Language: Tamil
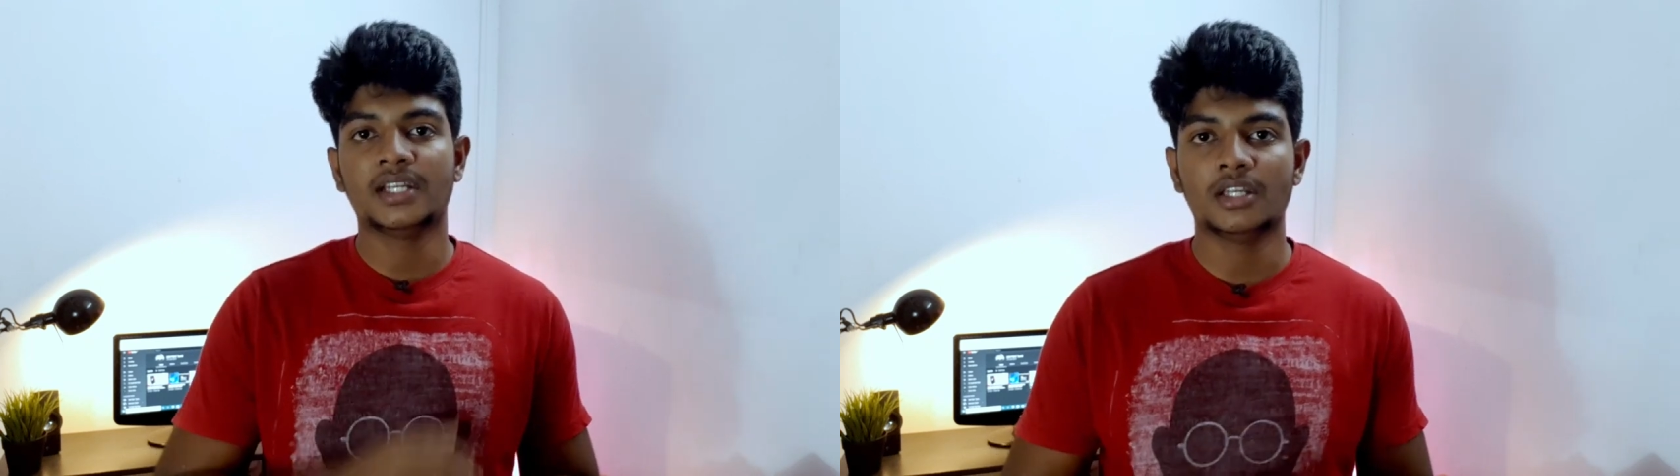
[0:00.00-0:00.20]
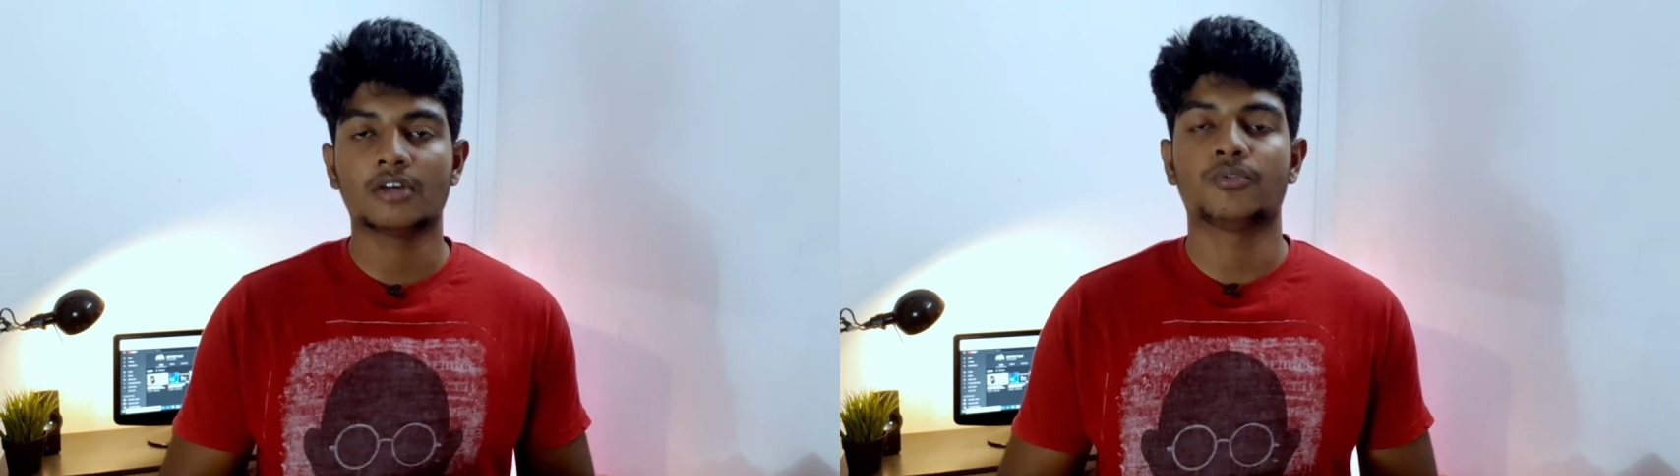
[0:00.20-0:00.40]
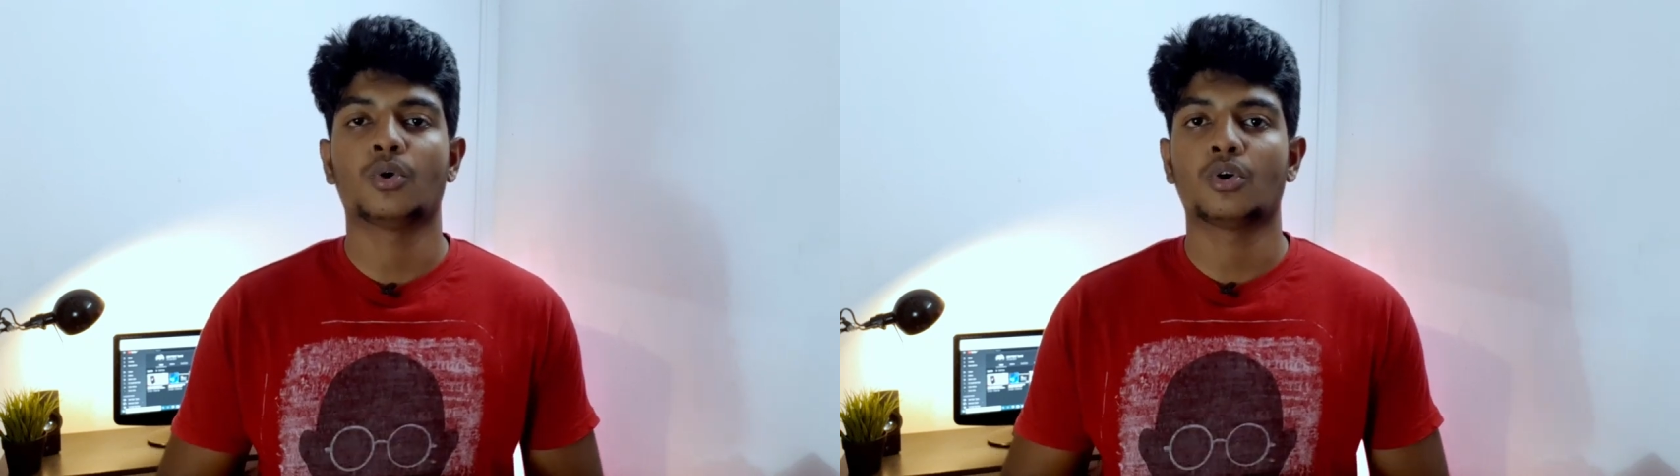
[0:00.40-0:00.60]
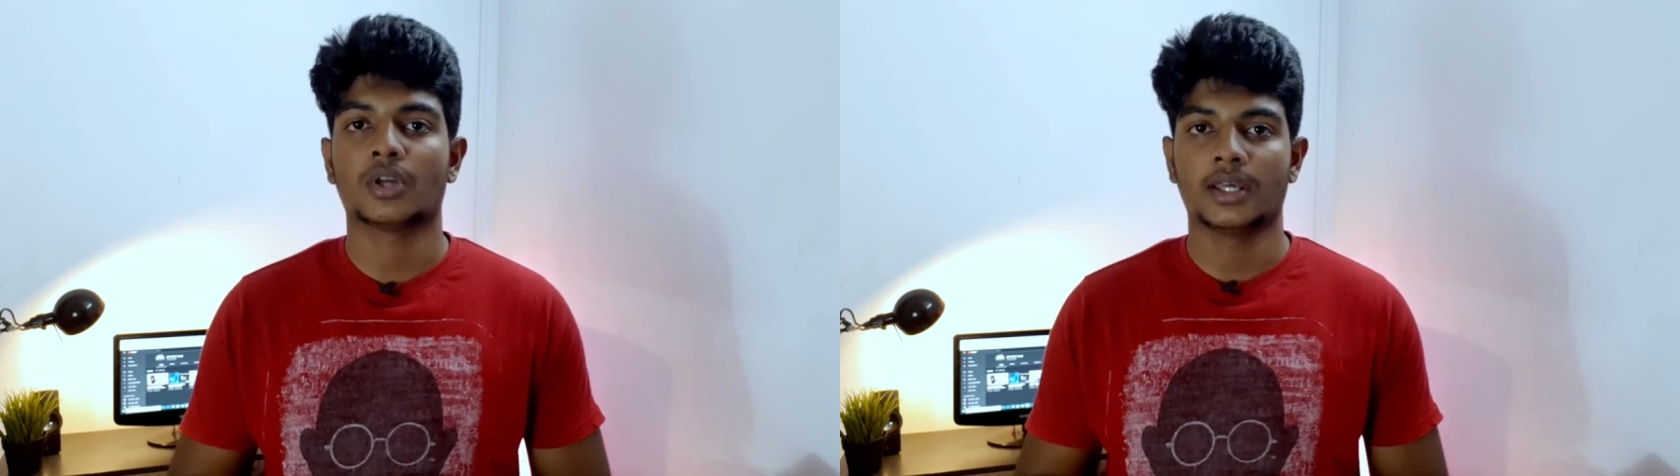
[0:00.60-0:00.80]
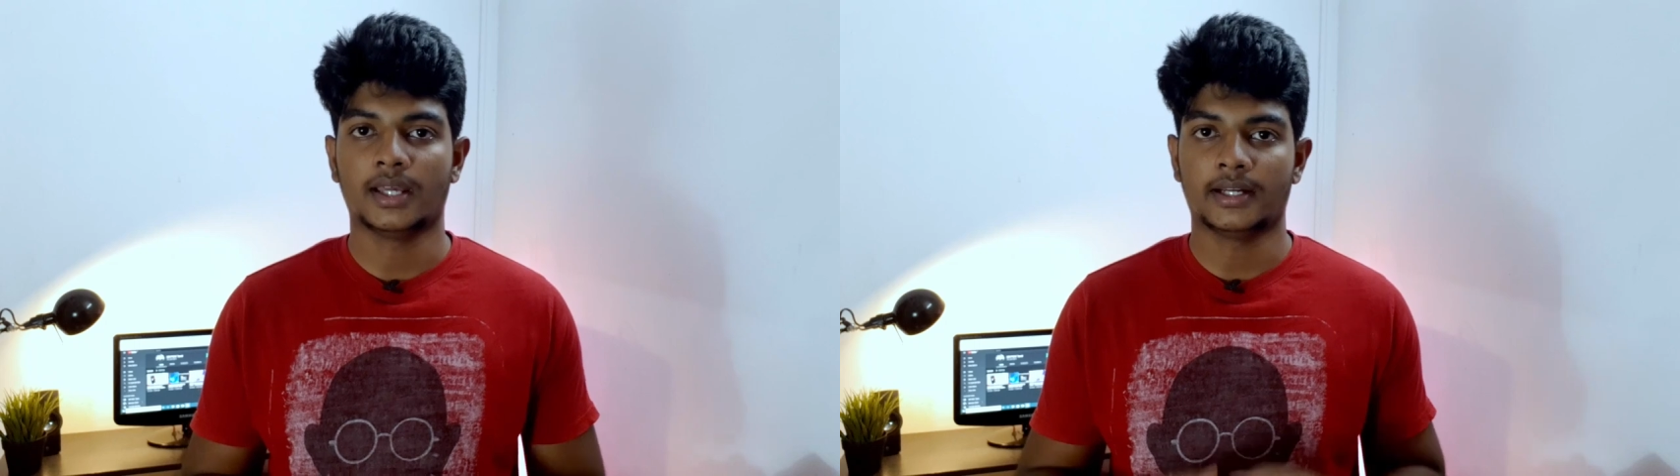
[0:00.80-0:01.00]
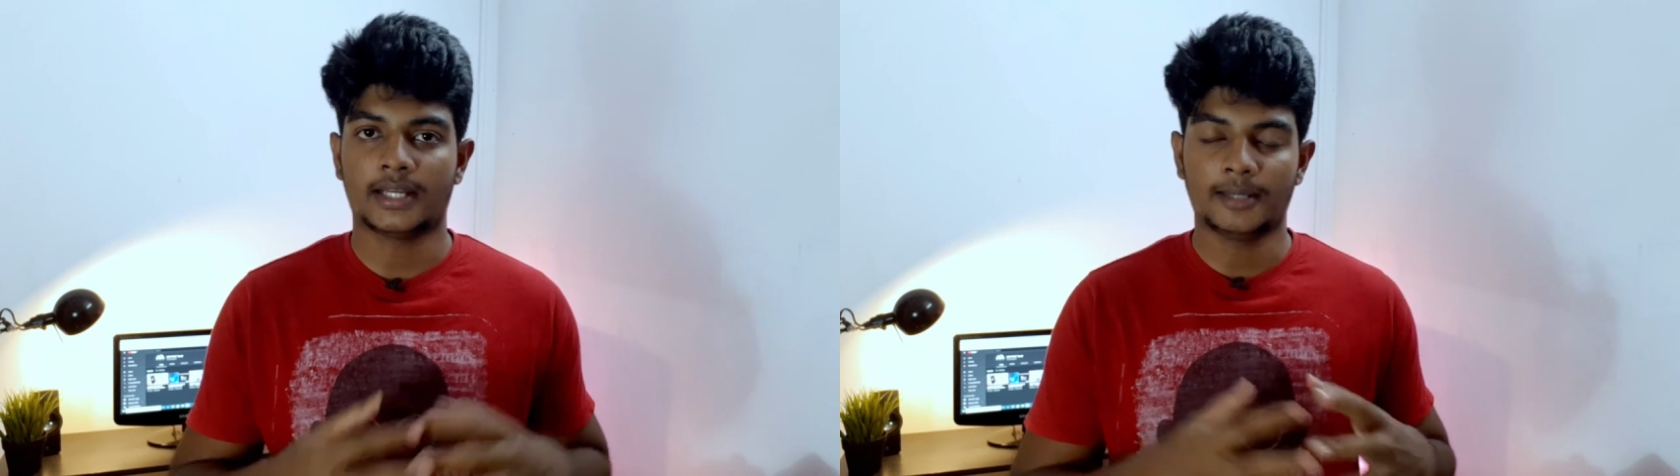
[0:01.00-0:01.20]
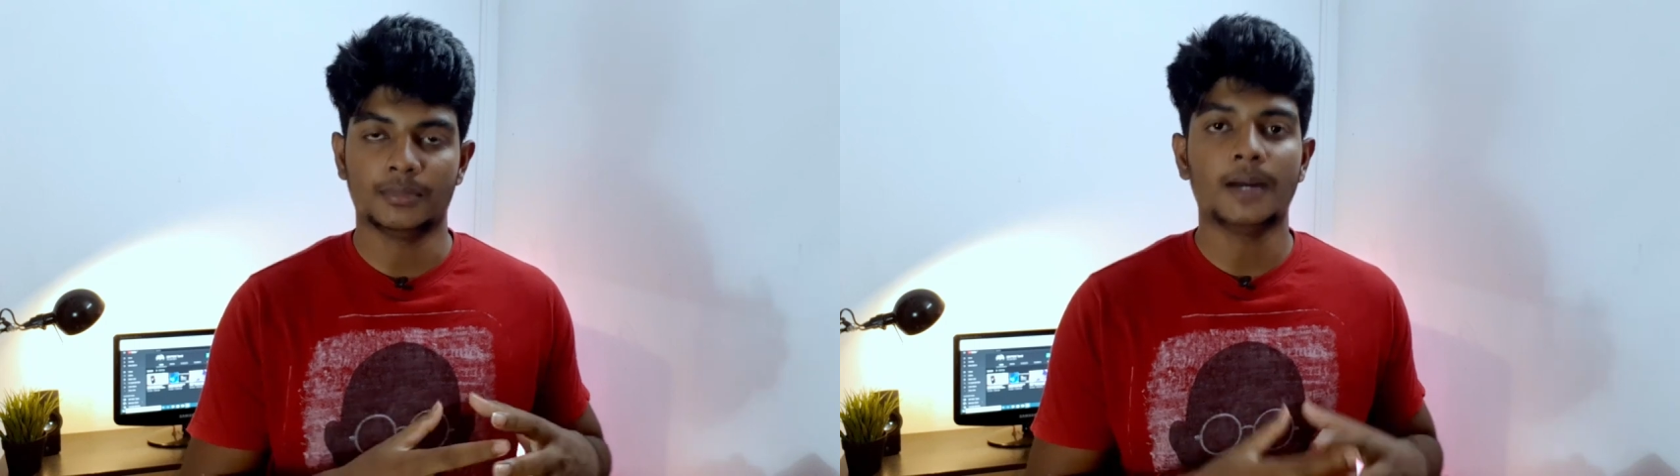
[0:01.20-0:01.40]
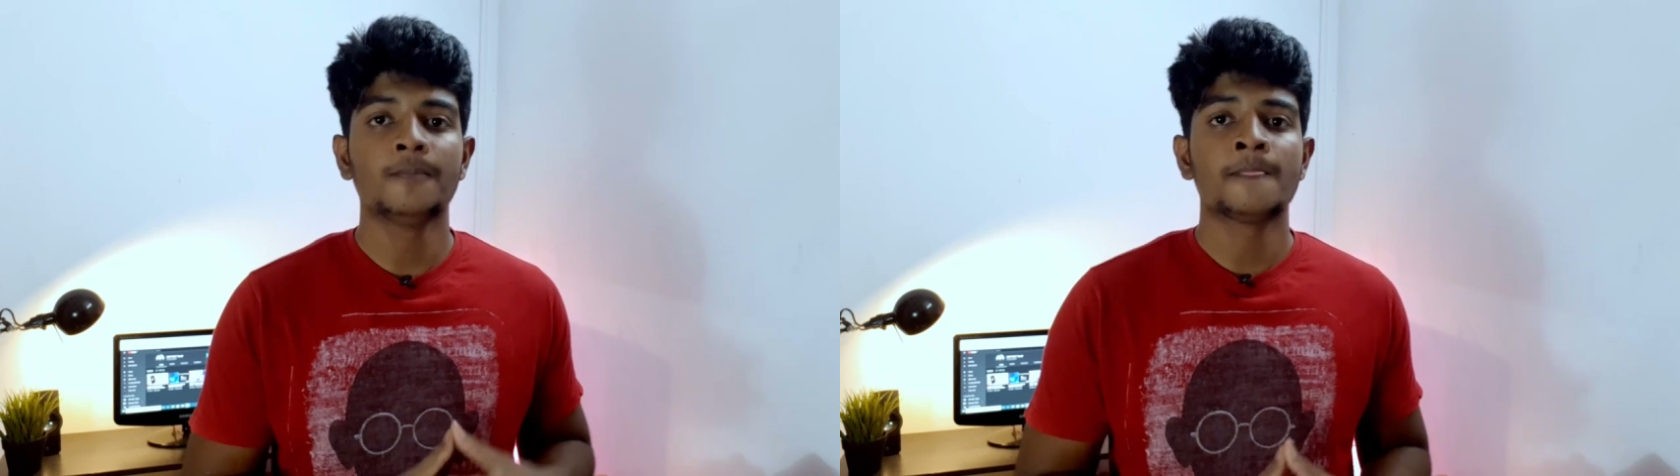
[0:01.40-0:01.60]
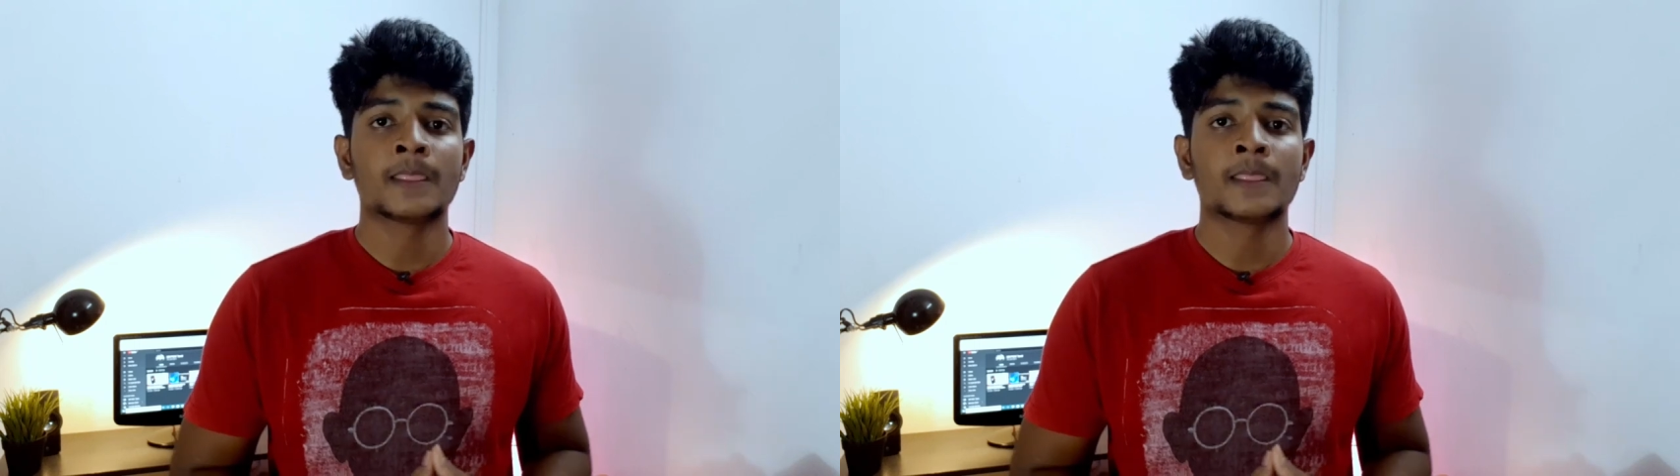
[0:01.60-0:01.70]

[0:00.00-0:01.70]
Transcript: டிடிஆர் ஃபோரோட டைப் தான்